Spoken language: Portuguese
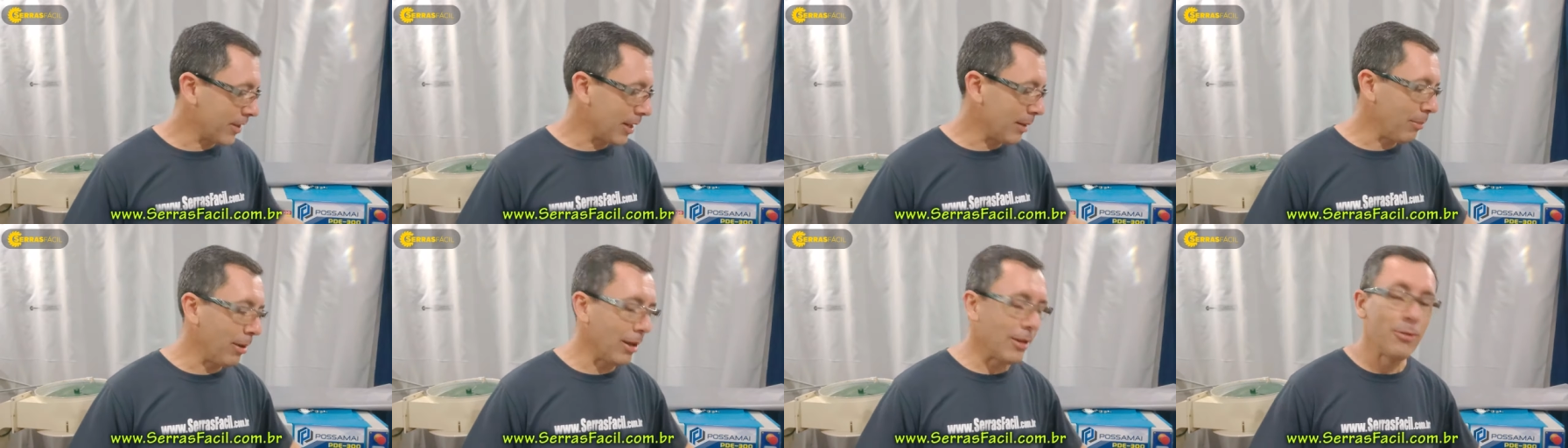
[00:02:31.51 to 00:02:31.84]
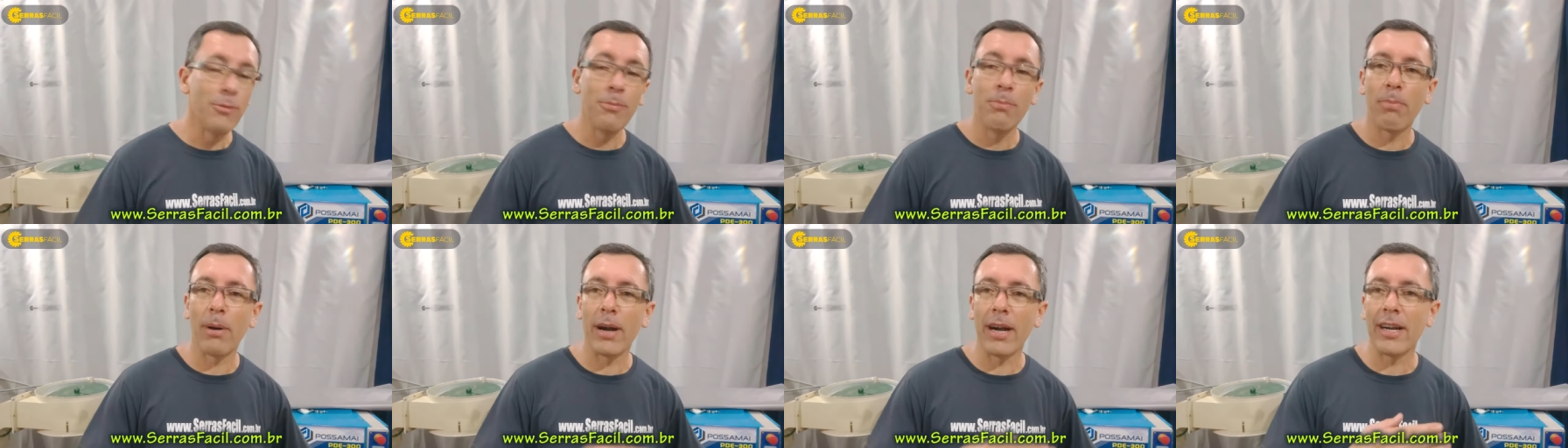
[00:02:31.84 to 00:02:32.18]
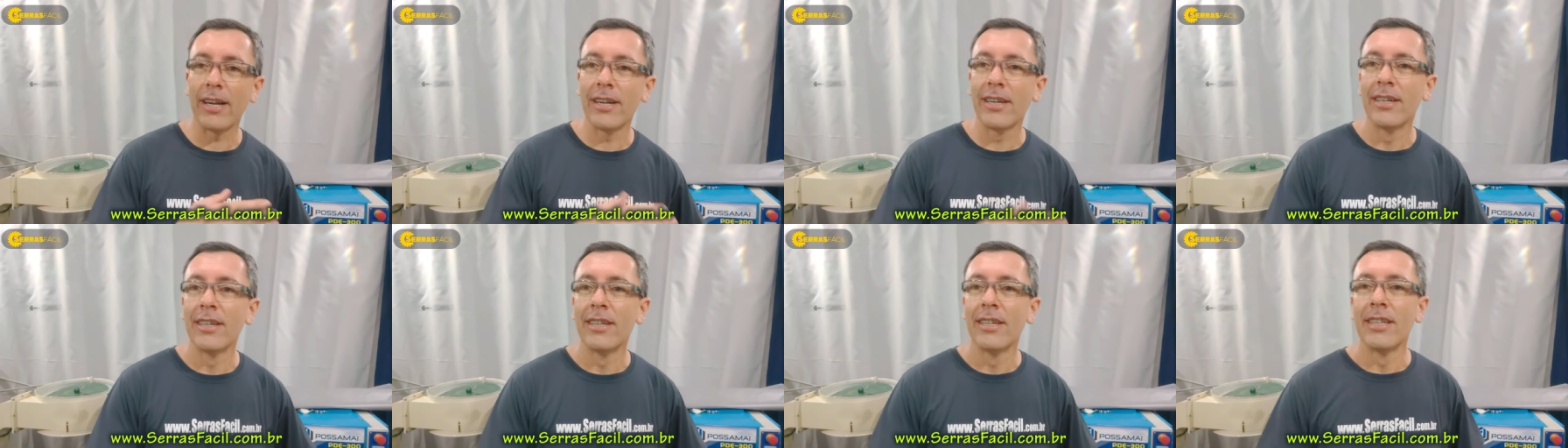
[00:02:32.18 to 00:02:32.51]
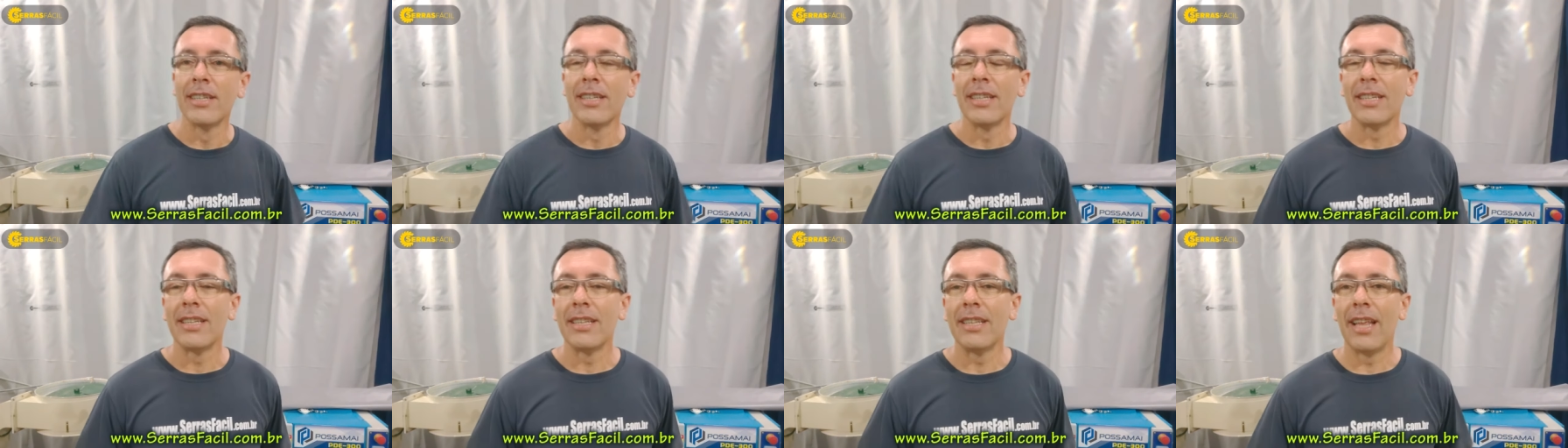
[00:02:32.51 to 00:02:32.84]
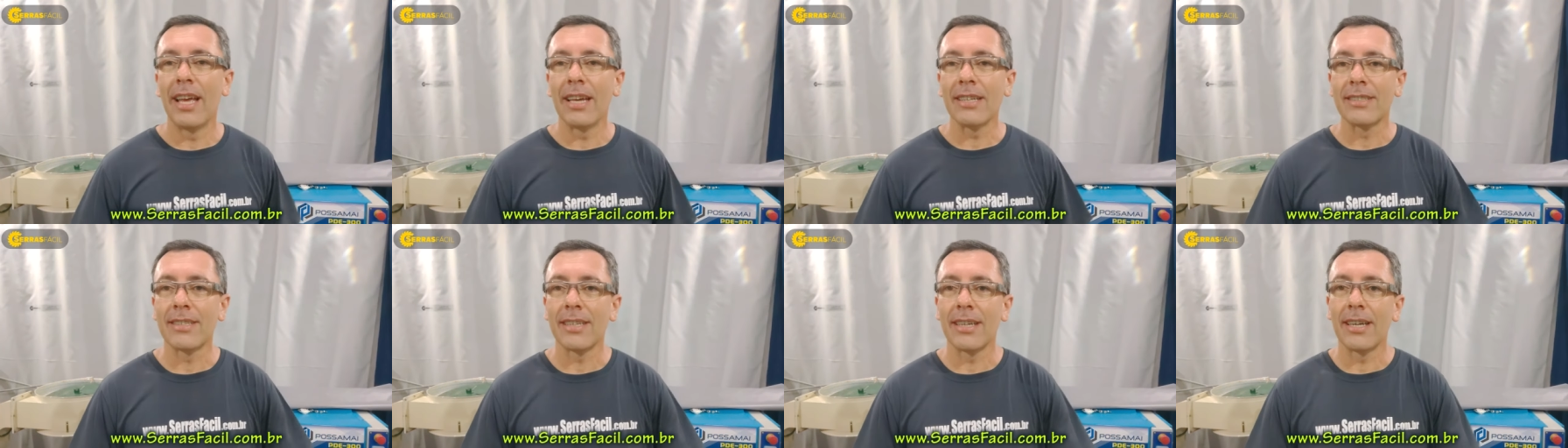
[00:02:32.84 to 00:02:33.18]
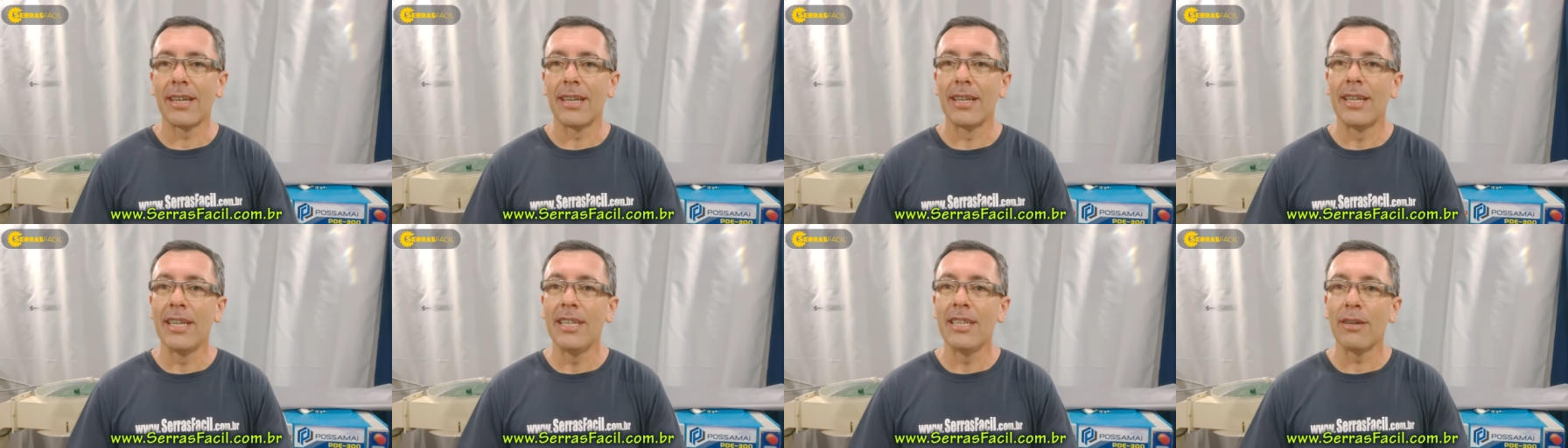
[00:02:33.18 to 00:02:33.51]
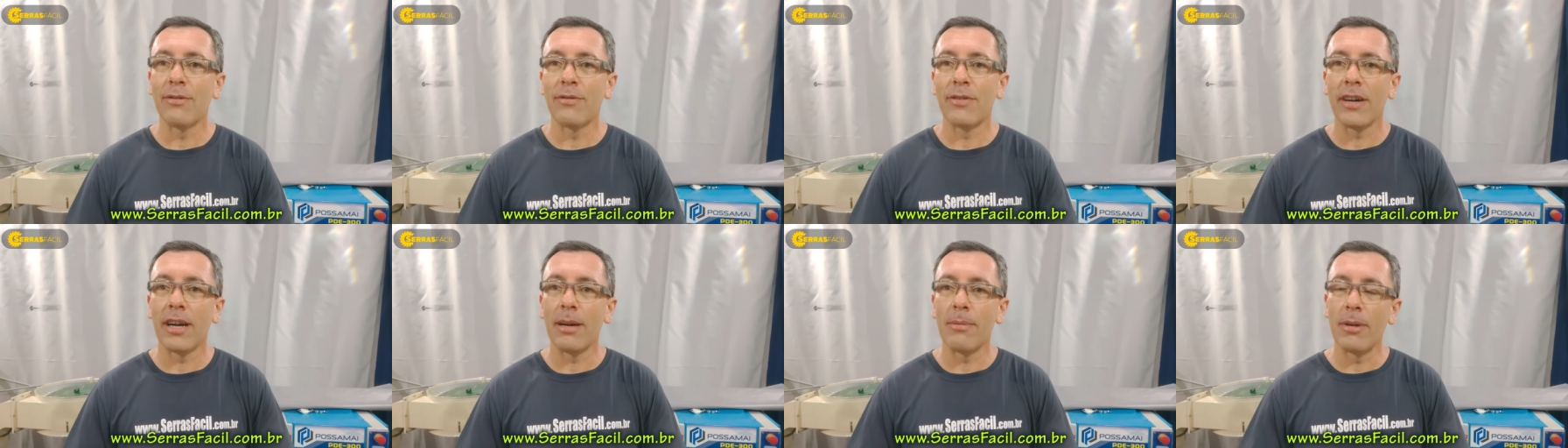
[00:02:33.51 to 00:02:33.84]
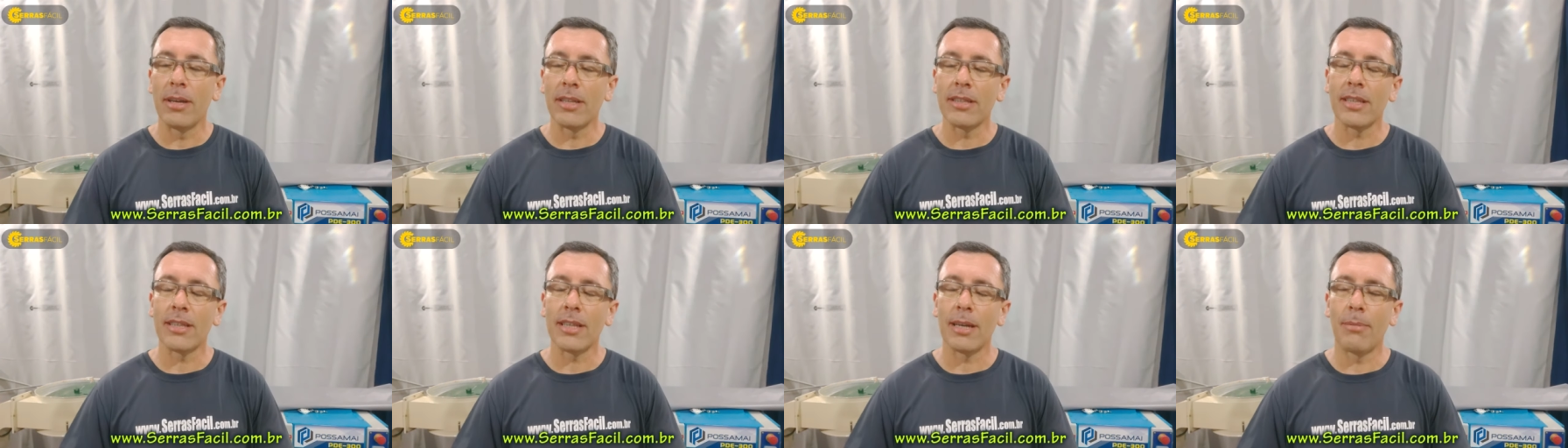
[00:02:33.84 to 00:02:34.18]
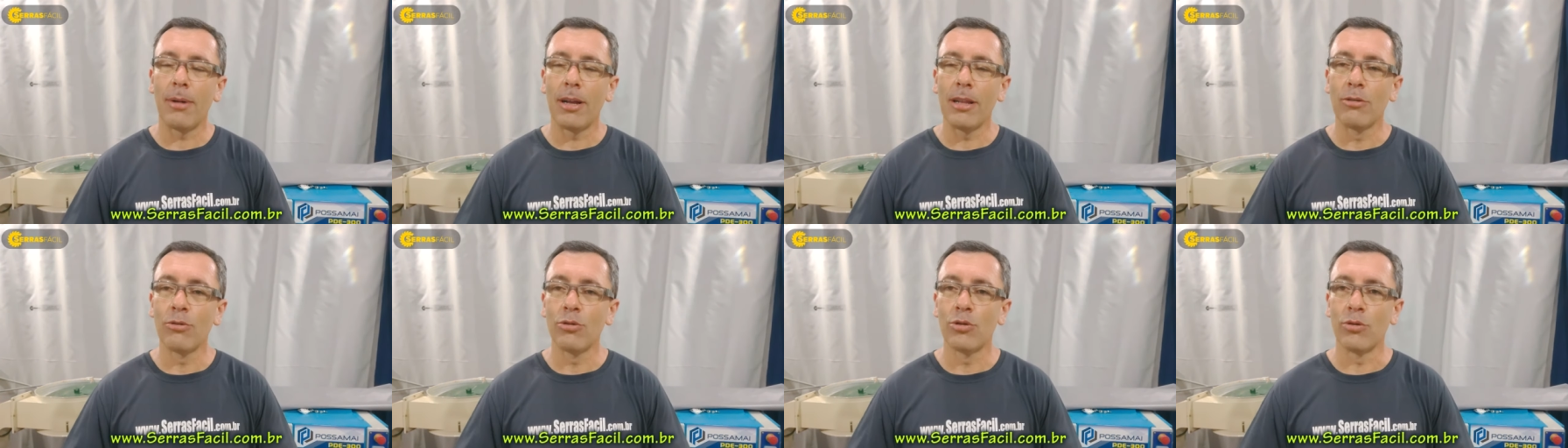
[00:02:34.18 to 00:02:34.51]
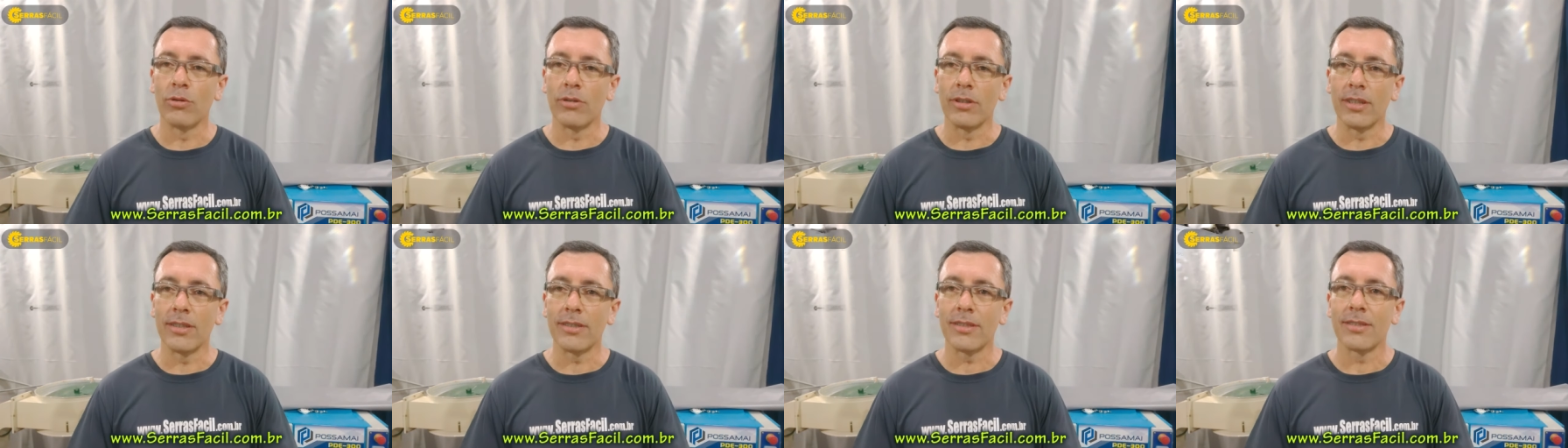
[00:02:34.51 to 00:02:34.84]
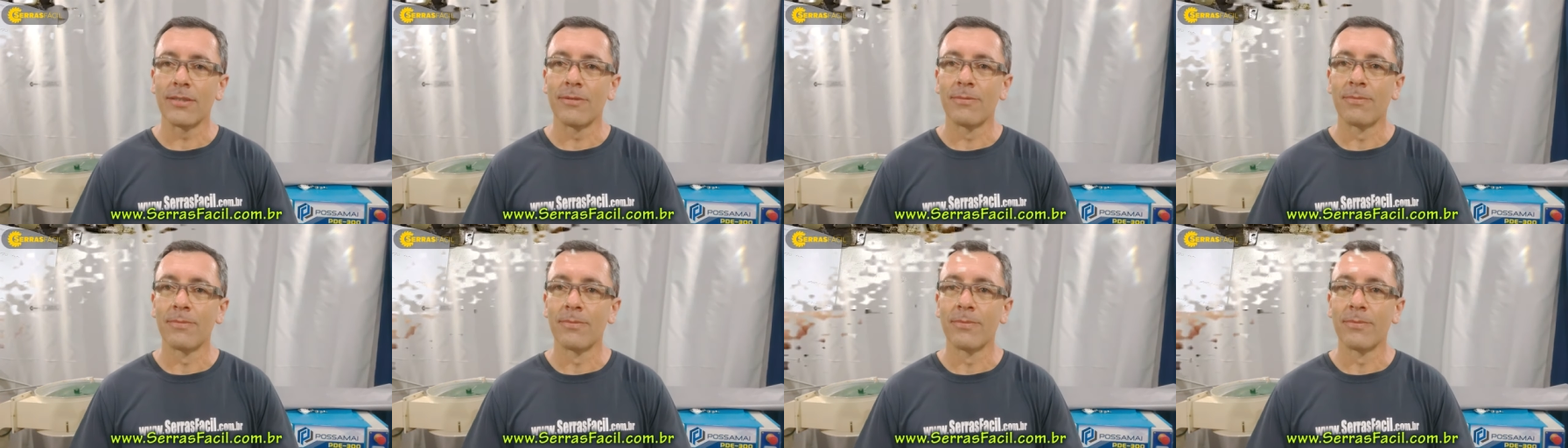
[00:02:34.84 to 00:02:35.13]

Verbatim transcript: Trabalham um par dessa linda ferramenta, trabalham juntas.